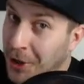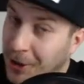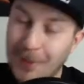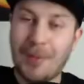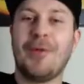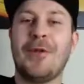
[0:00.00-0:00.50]

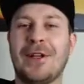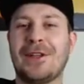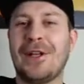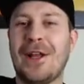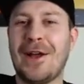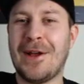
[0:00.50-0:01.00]
To by było na
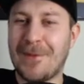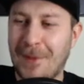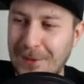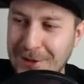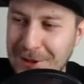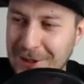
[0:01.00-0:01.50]
tyle.
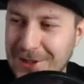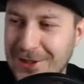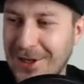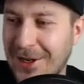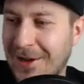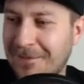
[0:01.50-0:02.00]
Mam nadzieję,
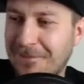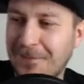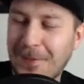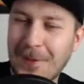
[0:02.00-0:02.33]
że